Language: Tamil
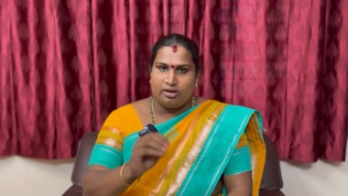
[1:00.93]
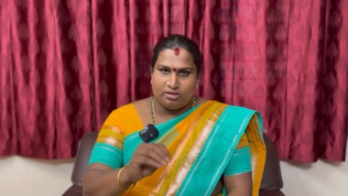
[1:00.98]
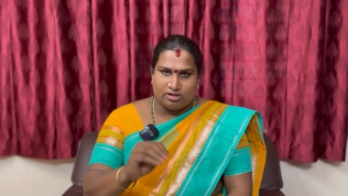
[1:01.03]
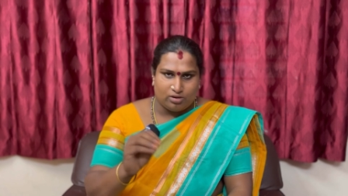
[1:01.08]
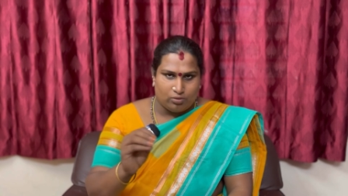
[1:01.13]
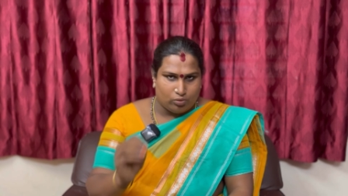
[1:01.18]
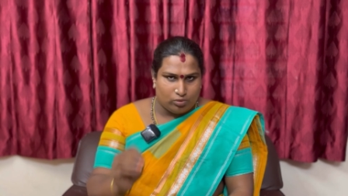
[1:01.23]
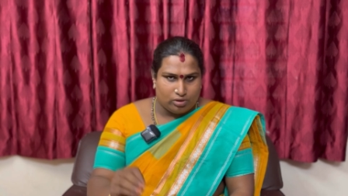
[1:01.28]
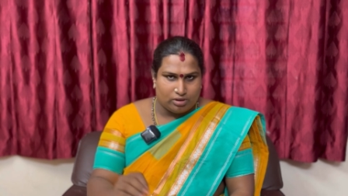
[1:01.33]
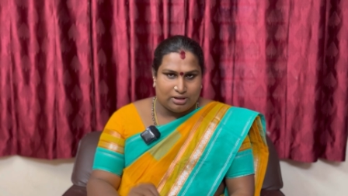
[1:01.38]

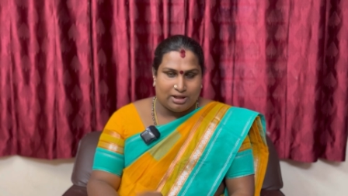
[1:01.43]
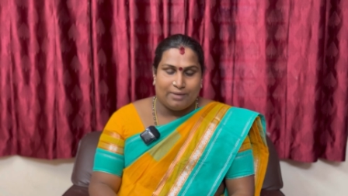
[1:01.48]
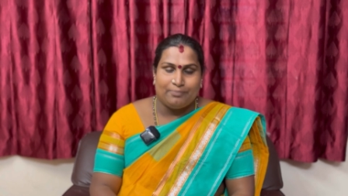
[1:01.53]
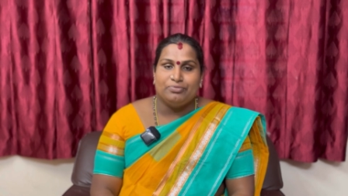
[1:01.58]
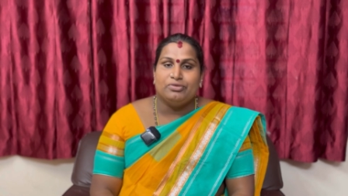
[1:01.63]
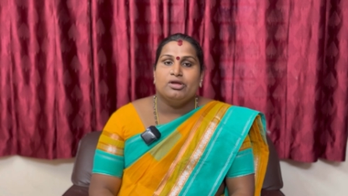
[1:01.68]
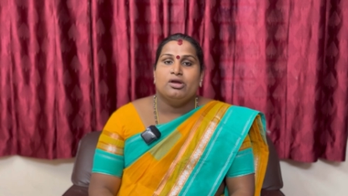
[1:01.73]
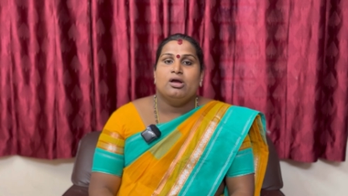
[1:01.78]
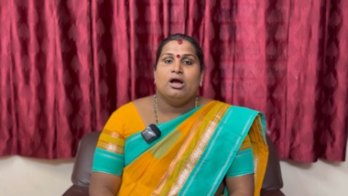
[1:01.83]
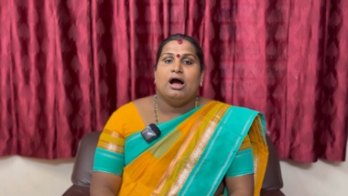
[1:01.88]
இருந்த ஒன்று தான்
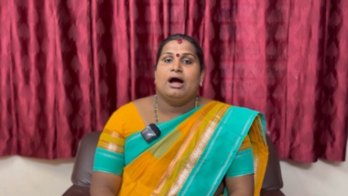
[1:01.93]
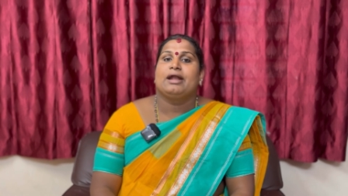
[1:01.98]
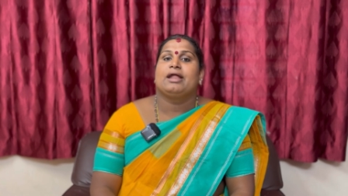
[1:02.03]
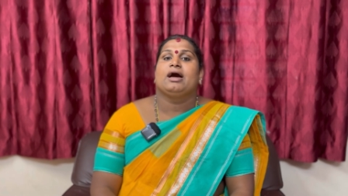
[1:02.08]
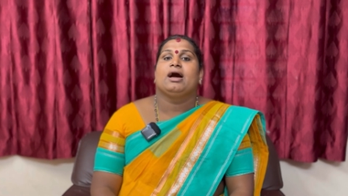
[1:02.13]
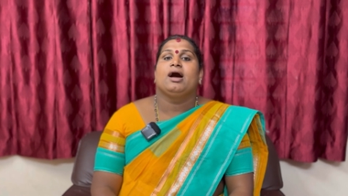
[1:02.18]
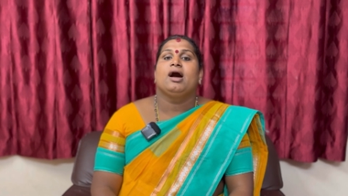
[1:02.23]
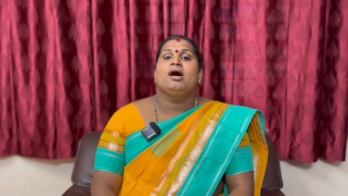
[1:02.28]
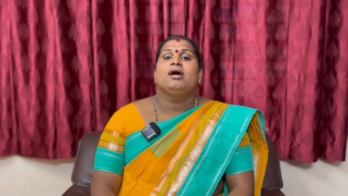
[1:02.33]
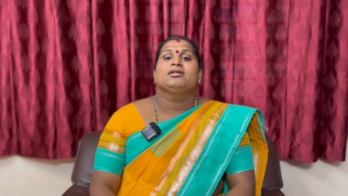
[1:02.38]

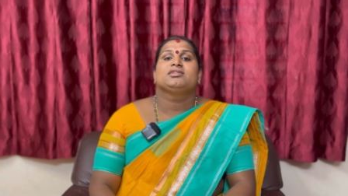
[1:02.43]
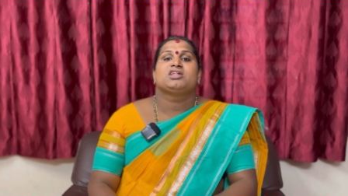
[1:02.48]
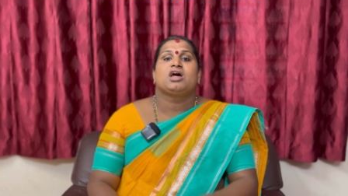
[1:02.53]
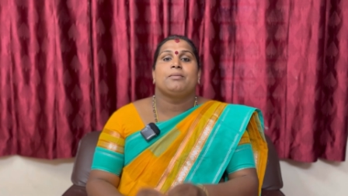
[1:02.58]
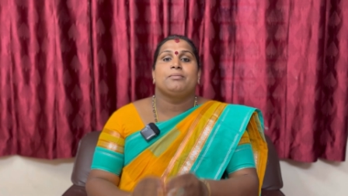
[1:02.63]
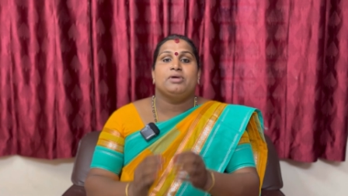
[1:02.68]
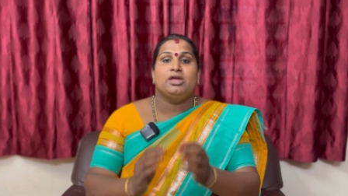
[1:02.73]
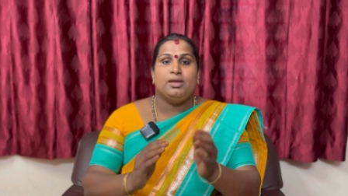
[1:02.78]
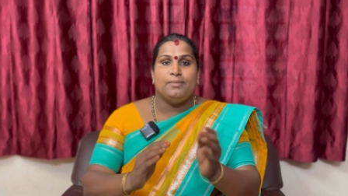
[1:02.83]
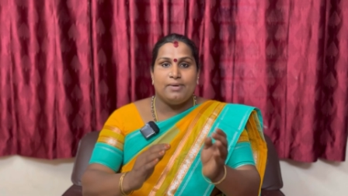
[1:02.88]
ஆனால்
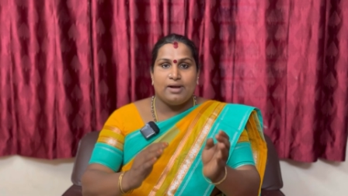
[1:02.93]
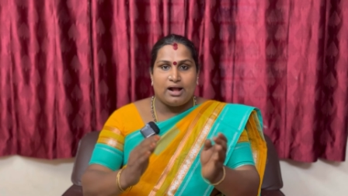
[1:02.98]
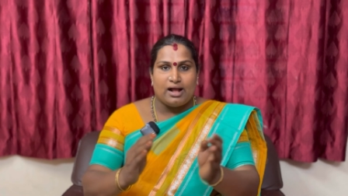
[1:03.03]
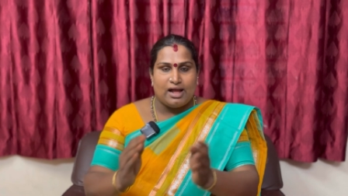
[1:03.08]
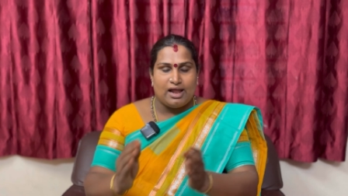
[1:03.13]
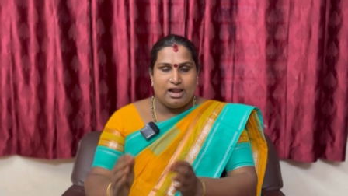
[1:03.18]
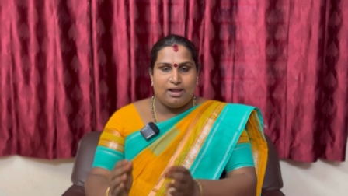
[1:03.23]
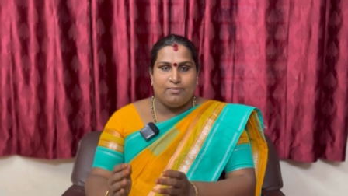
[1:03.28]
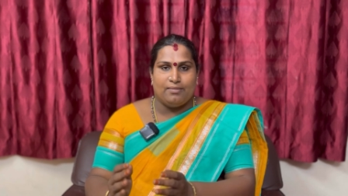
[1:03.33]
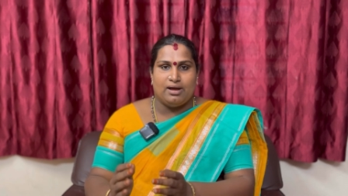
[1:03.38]
சமீப
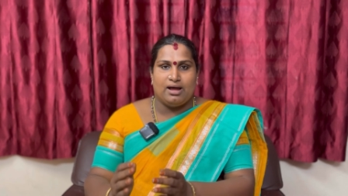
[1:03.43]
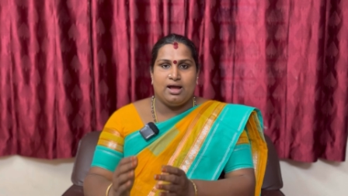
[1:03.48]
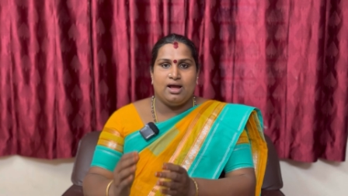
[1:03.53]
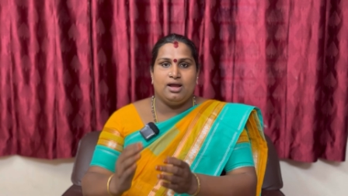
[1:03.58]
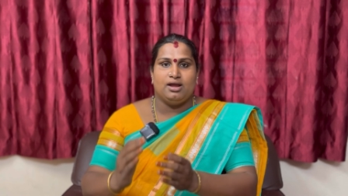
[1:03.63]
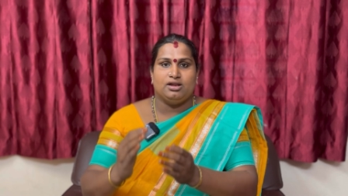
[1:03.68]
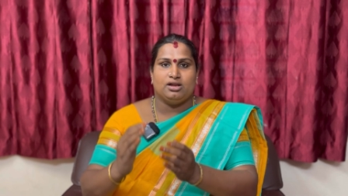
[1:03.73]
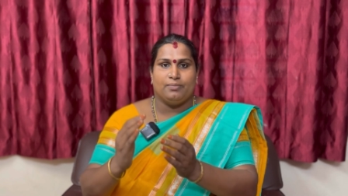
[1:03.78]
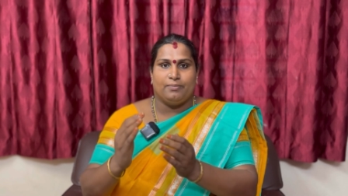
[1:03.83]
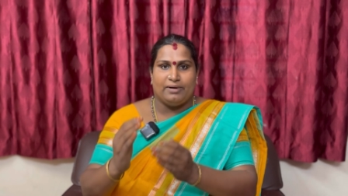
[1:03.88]

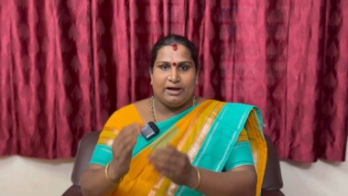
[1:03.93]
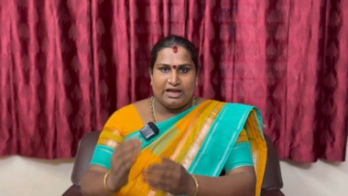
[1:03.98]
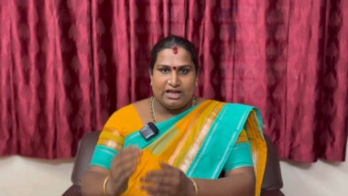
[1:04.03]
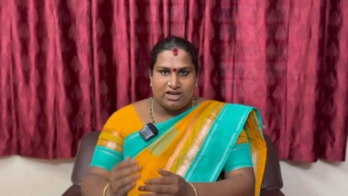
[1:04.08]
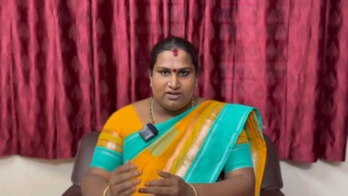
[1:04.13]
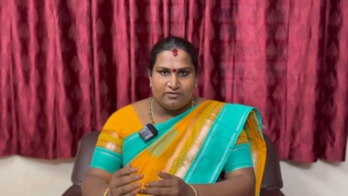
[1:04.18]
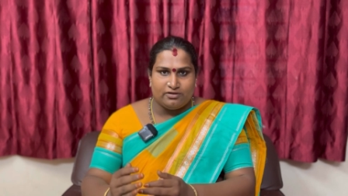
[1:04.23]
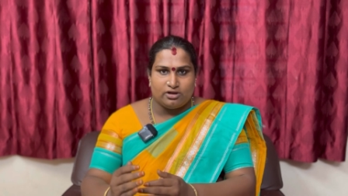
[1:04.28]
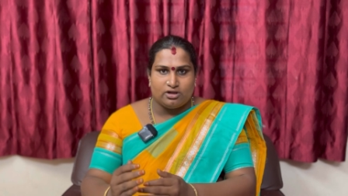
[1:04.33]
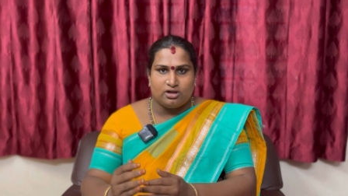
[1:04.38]
காலமாக இந்த
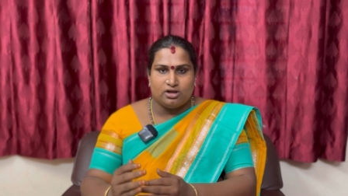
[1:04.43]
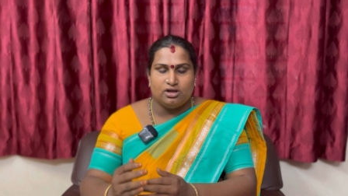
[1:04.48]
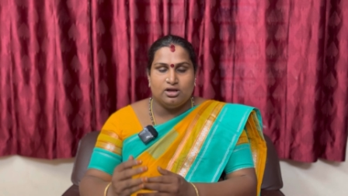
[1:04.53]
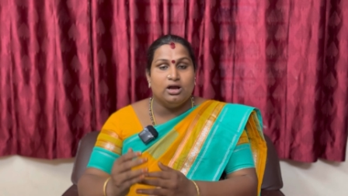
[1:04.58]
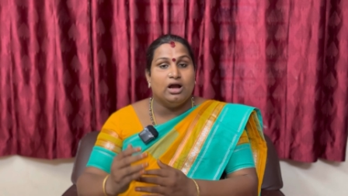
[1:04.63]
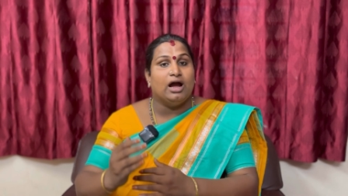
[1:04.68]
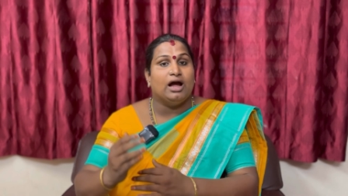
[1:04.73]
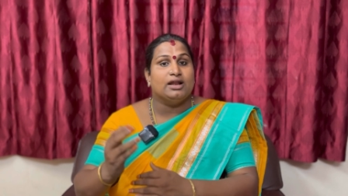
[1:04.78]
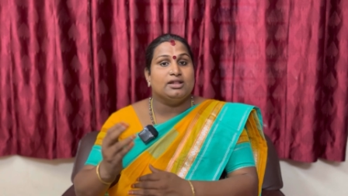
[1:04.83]
பைரவருக்கு